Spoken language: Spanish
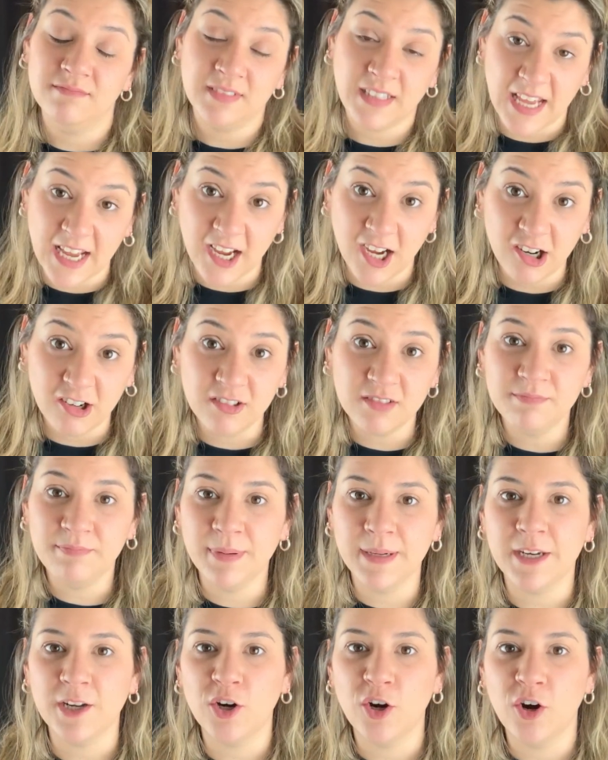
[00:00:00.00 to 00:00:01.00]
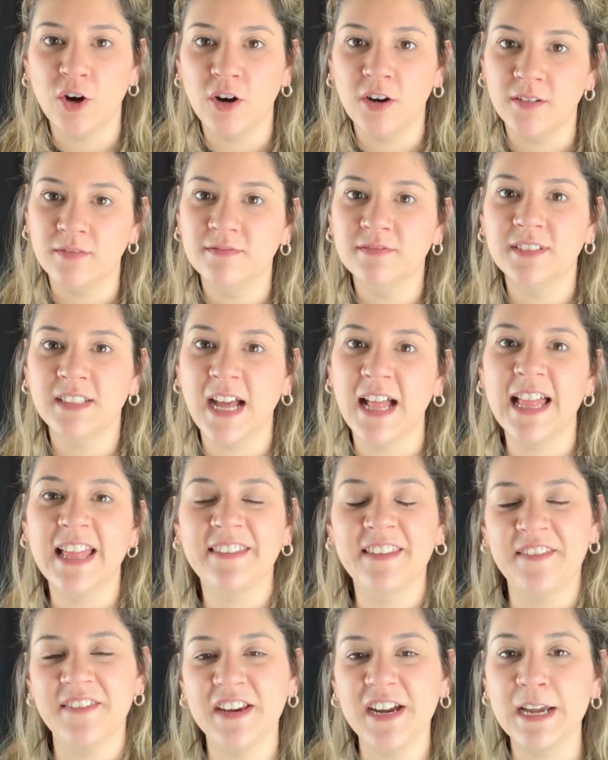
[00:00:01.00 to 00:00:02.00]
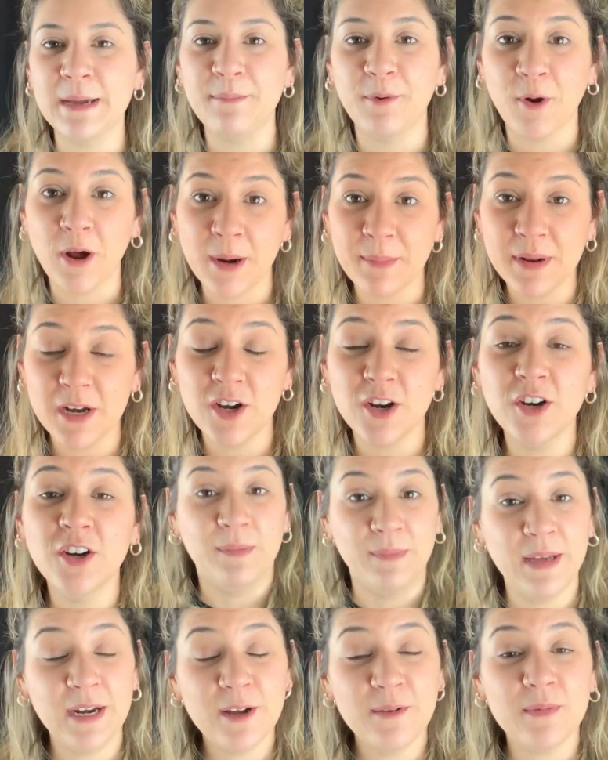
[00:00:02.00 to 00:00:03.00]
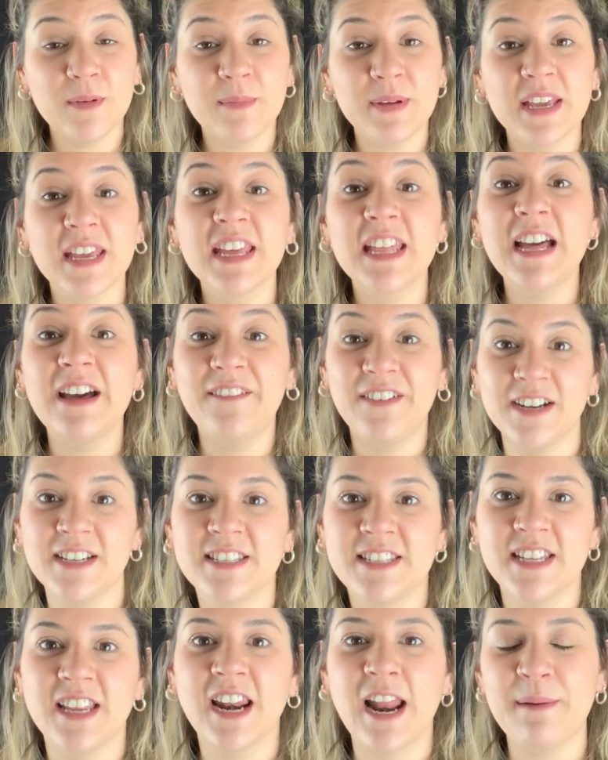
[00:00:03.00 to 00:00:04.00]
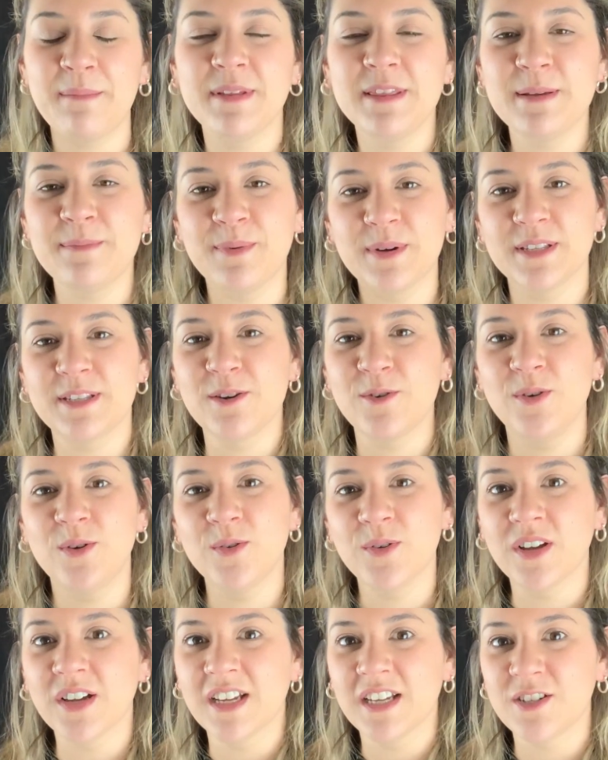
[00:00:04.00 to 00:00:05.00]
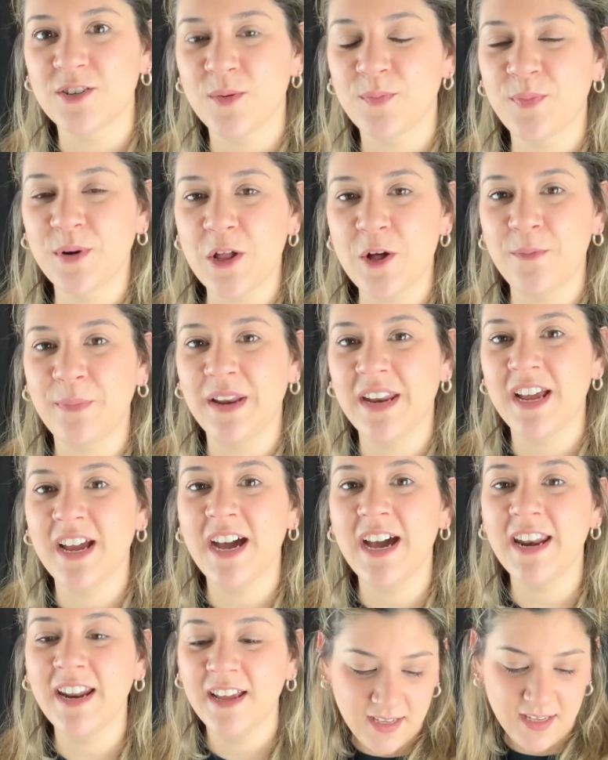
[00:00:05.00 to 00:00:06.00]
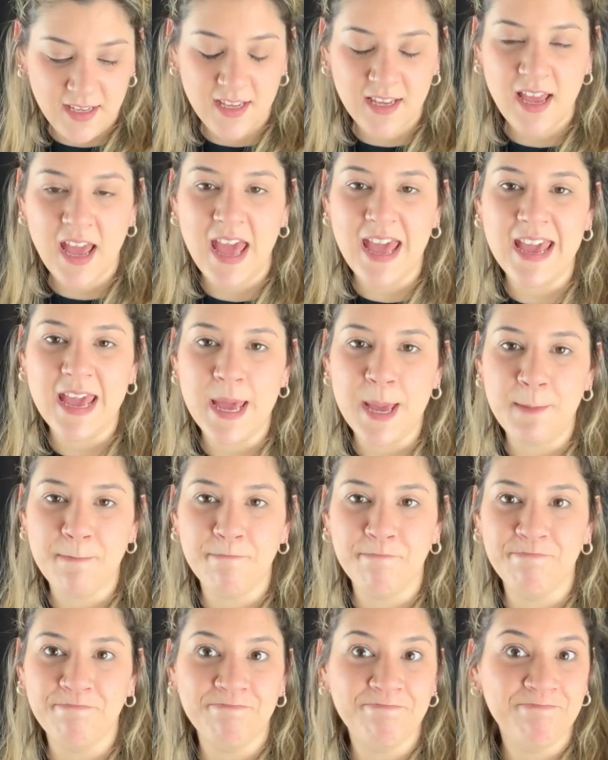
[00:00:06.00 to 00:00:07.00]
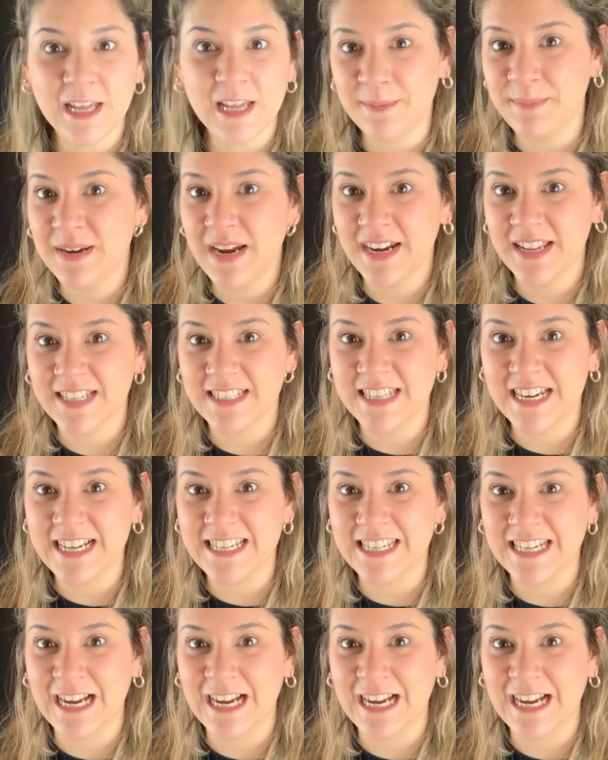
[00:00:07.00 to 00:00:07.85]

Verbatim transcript: tengo, pero nada, tendría que probármelo, ver cómo me queda, ver si realmente puede ser un look que yo puedo manejar y em, terminar de hacer el